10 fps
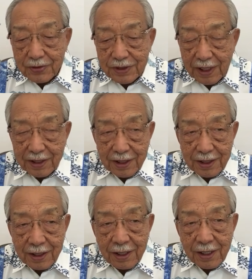借
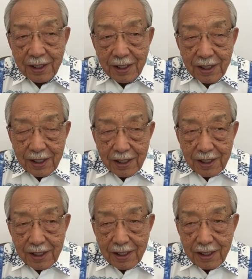金、
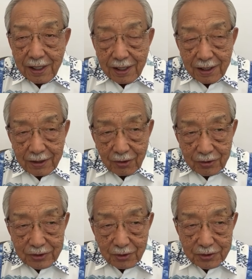えー、の
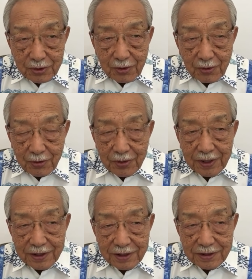証書な
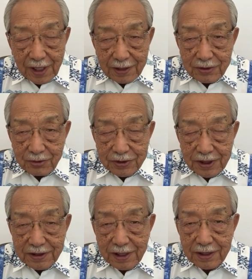んですがその社
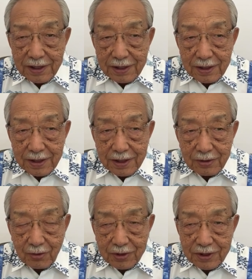債
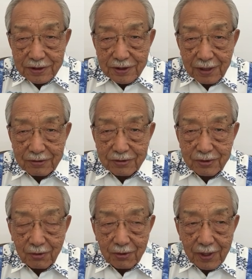の期日が来ると
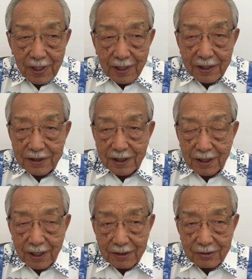これ払っていか
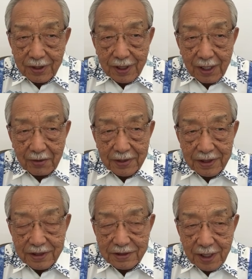ないといけないわけで
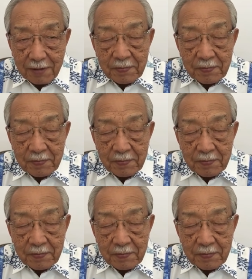すね。